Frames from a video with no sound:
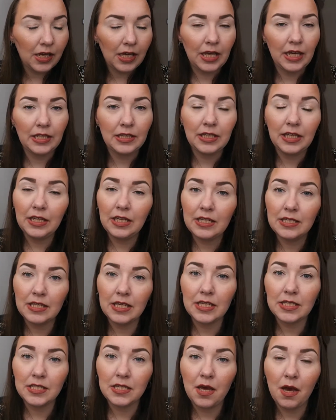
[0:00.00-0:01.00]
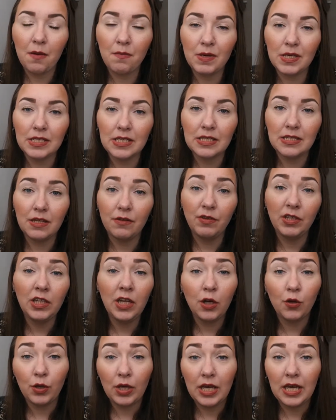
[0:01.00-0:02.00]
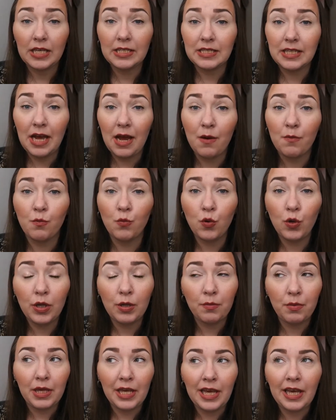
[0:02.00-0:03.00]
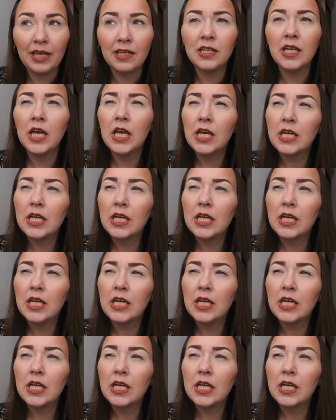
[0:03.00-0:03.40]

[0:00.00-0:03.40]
que tiene 6 meses de vida, lo que está muy bien.